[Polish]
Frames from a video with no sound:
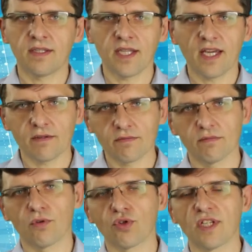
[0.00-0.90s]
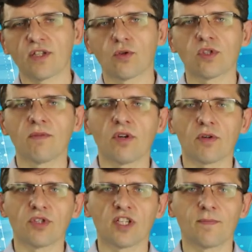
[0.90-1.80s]
Te różne skróty
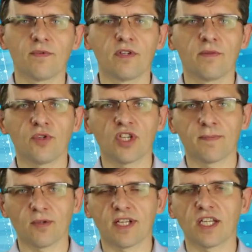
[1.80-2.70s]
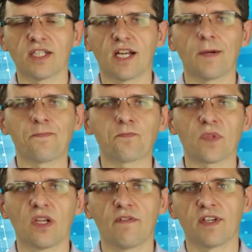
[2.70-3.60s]
mogą się możesz spotkać na
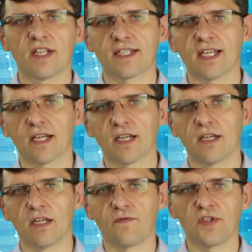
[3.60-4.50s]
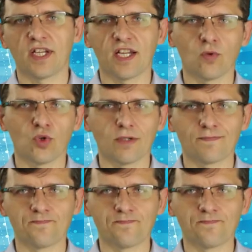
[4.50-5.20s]
wykresach w literaturze.